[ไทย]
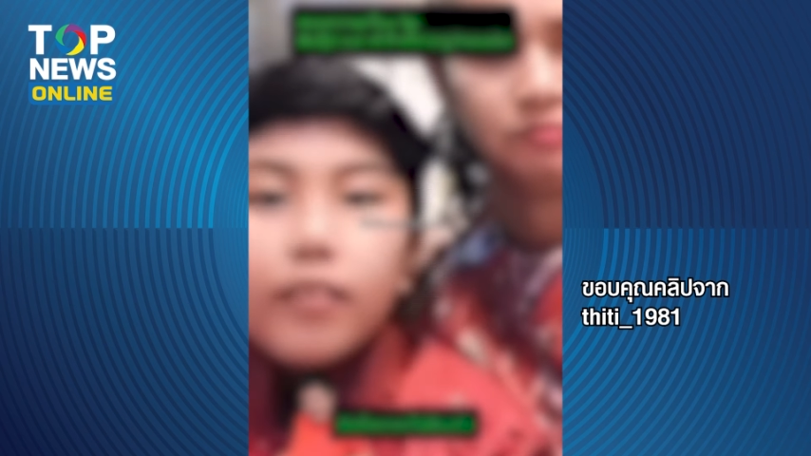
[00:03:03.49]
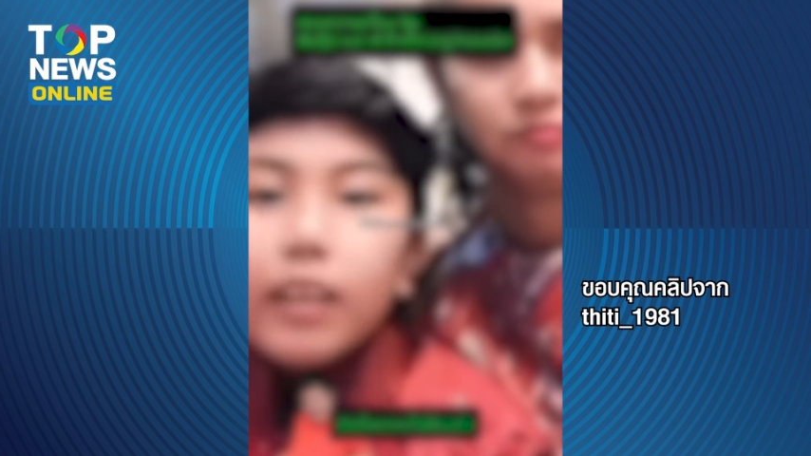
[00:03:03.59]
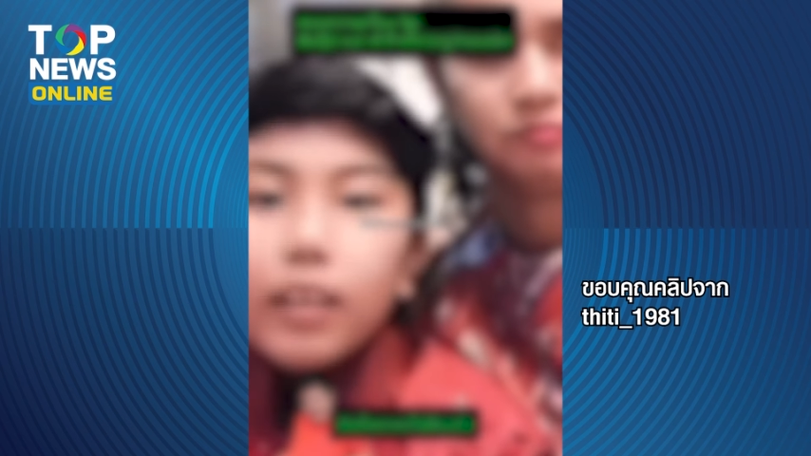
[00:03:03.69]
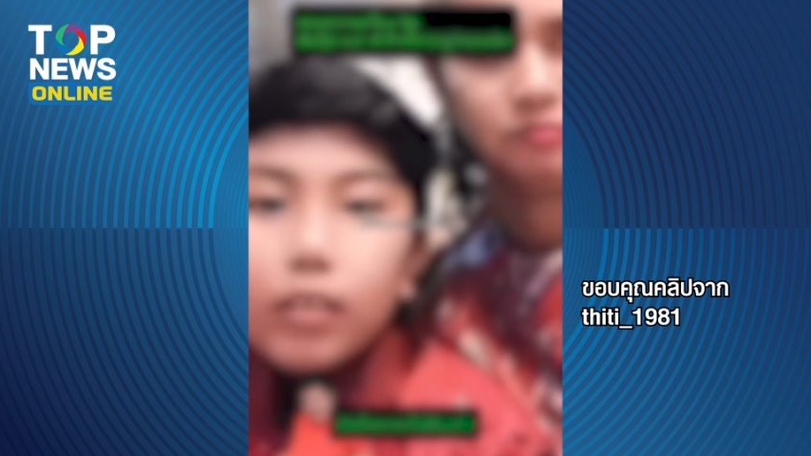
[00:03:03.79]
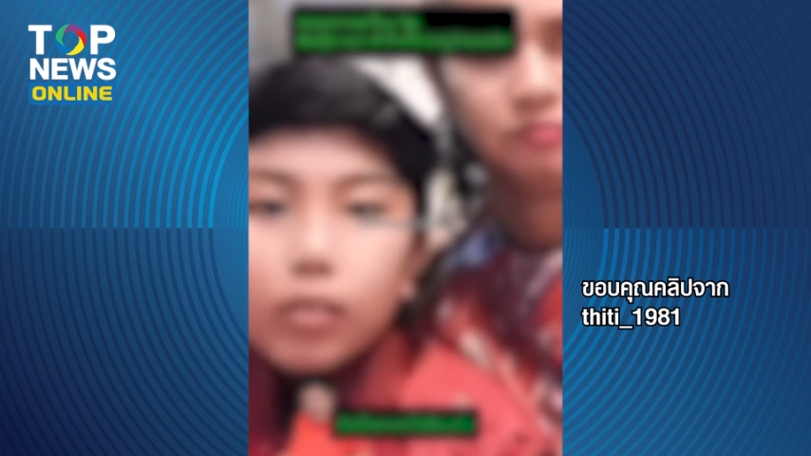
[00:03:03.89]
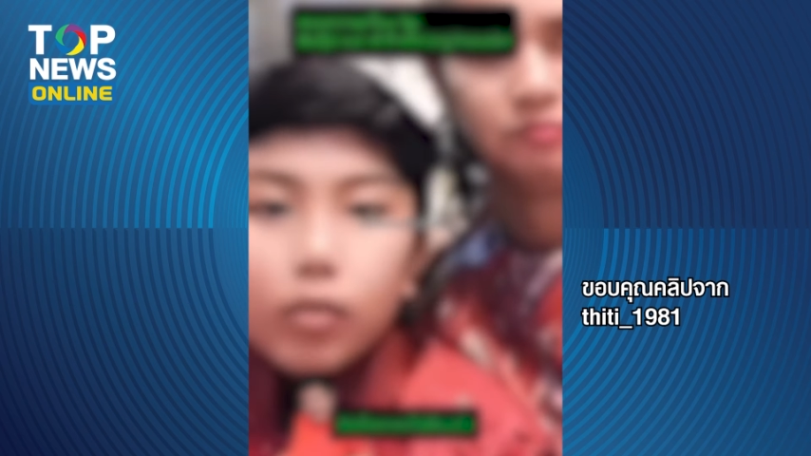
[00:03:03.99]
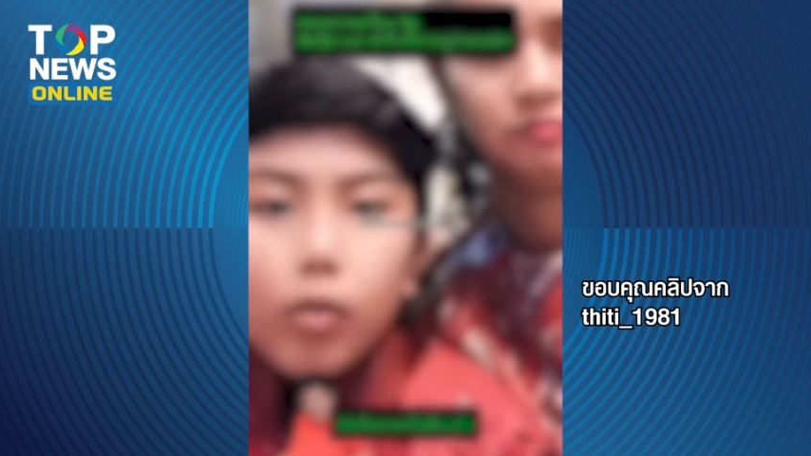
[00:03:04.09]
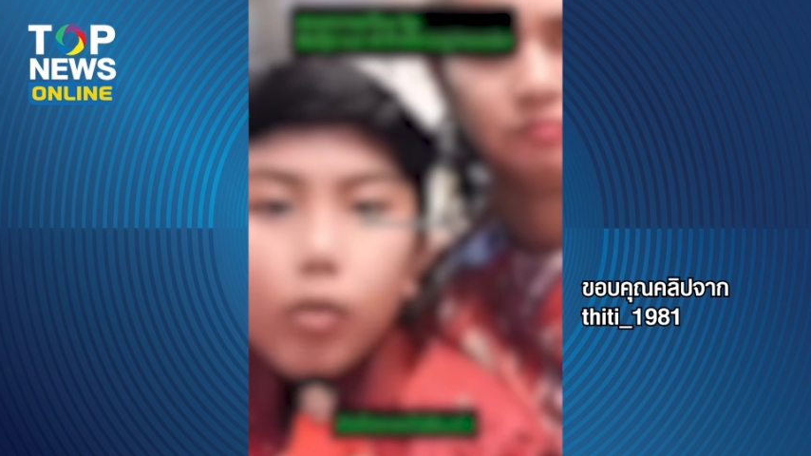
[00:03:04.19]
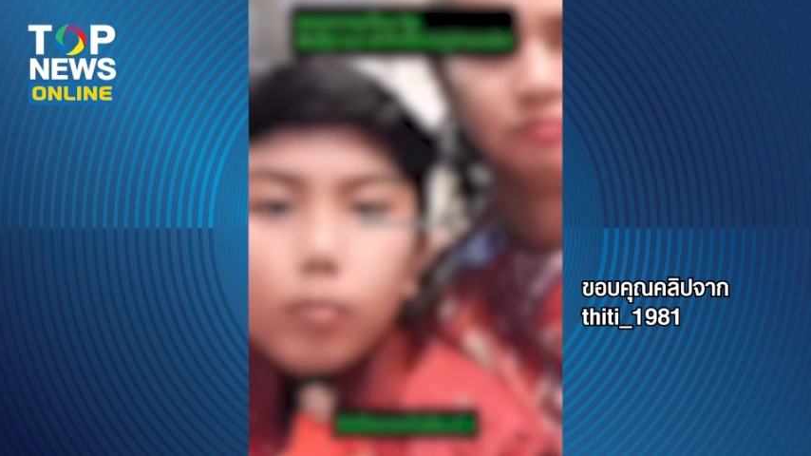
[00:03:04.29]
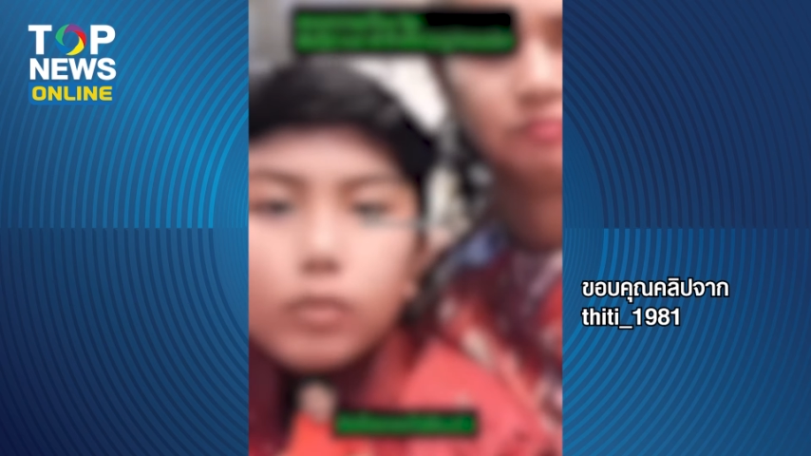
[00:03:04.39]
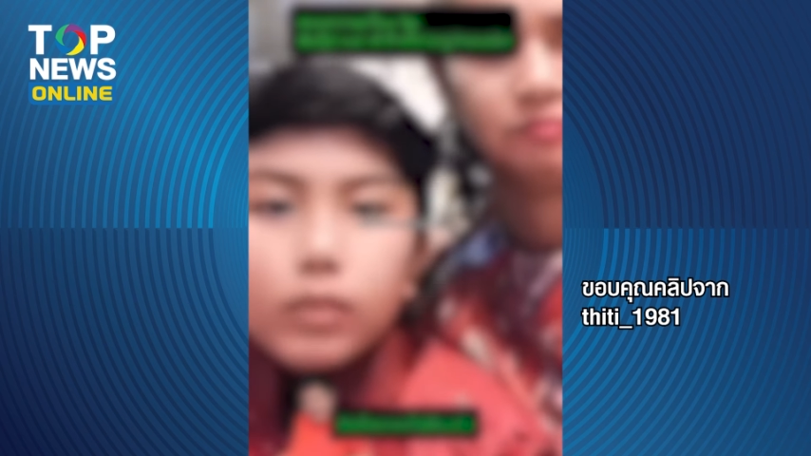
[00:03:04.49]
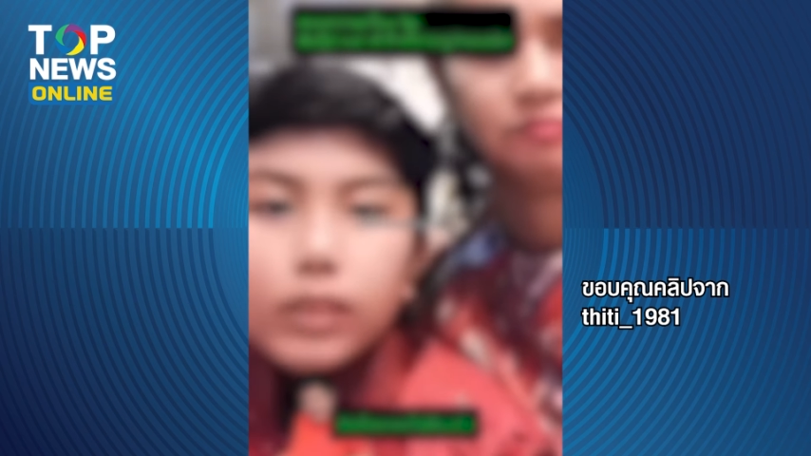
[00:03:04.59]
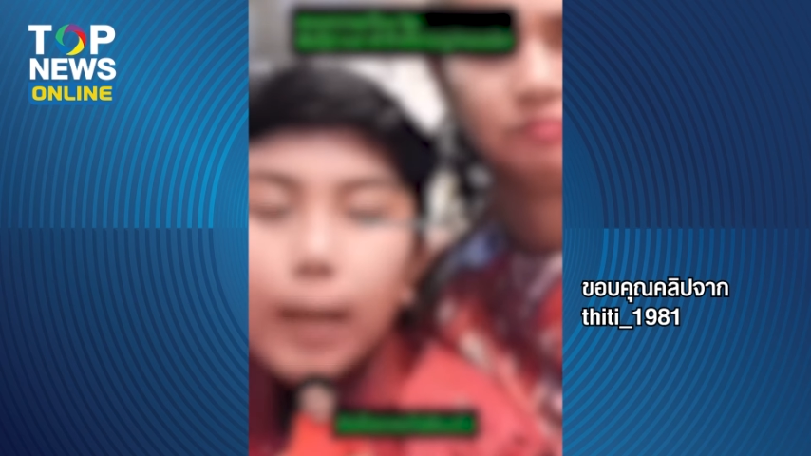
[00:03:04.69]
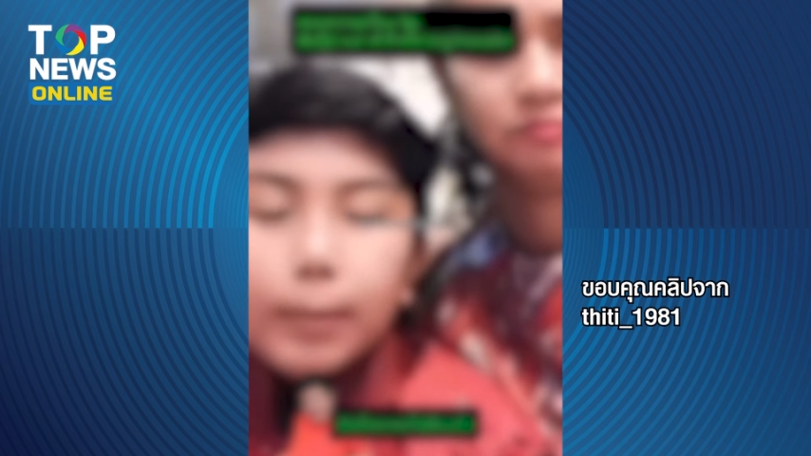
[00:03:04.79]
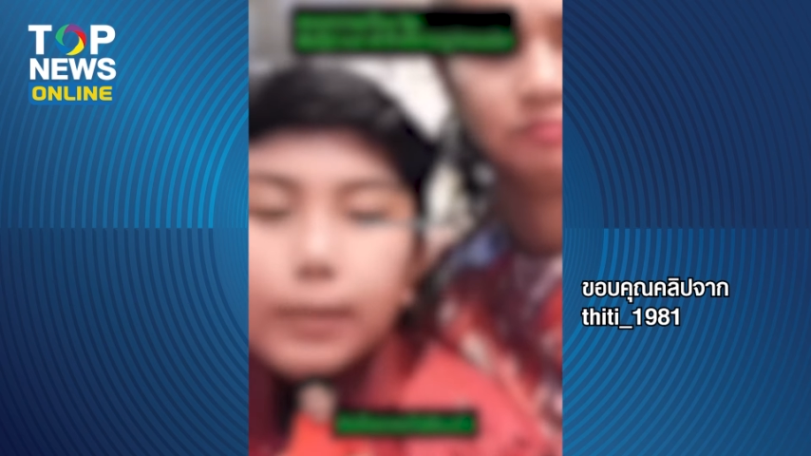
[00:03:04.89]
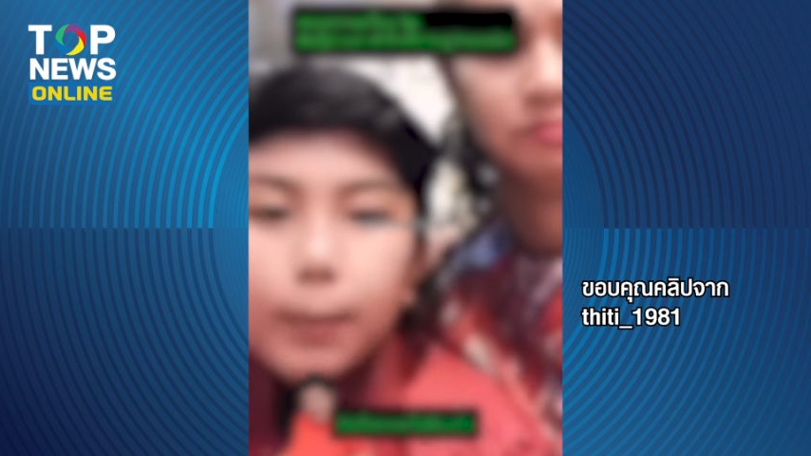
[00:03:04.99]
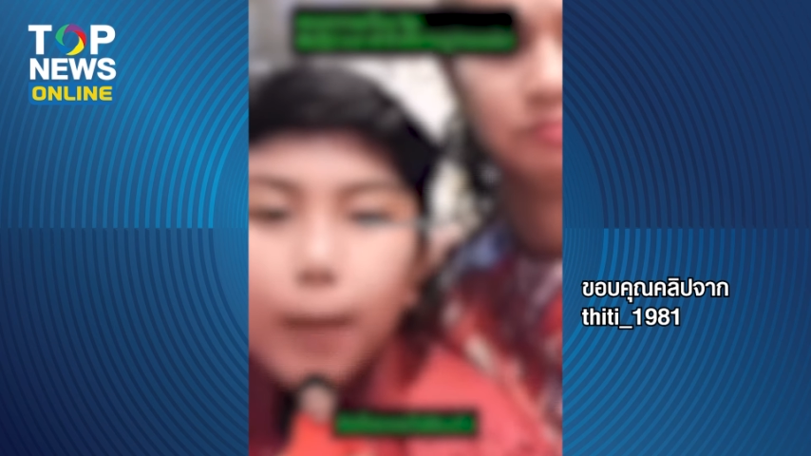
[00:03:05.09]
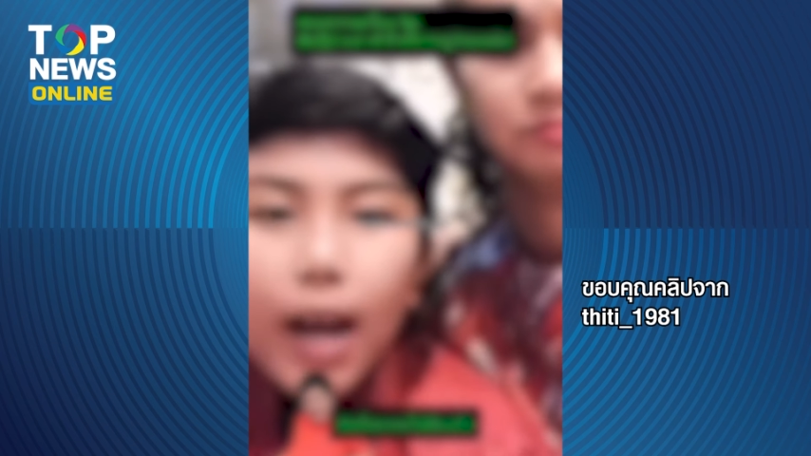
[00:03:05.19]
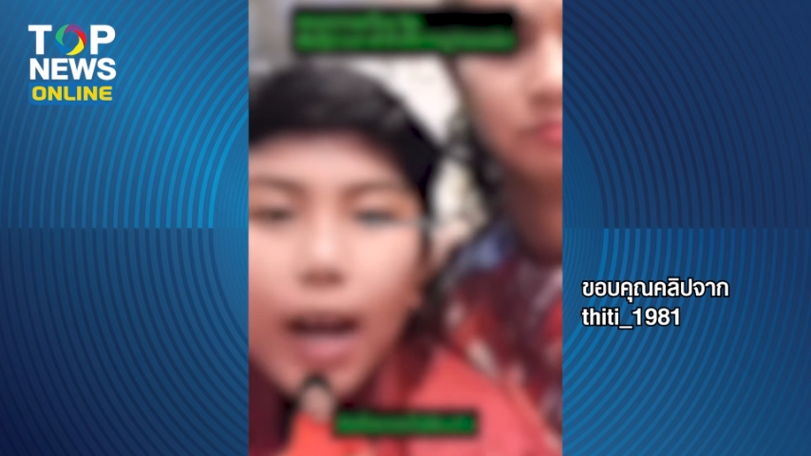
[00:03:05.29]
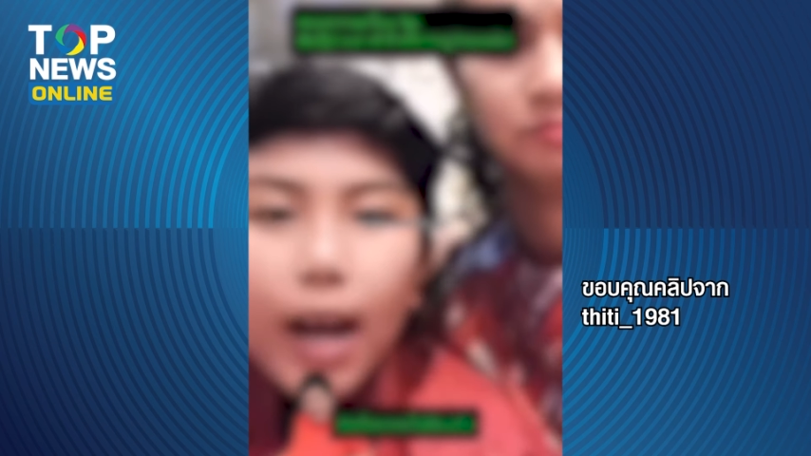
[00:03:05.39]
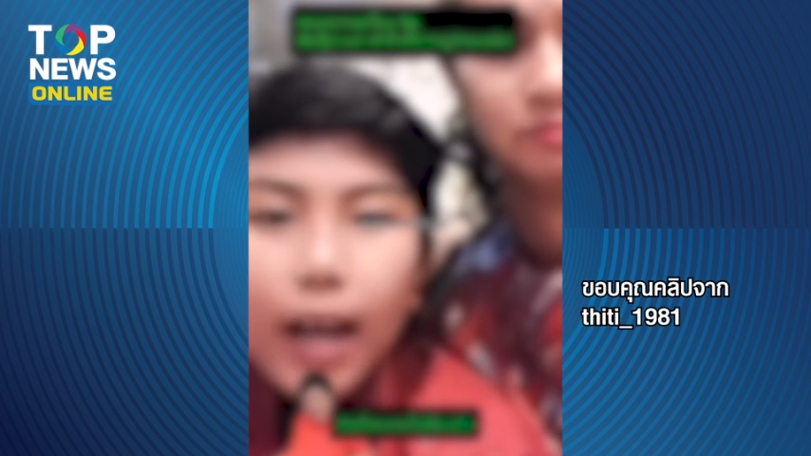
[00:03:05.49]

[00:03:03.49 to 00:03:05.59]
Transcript: หนึ่งทุ่มสามสิบห้า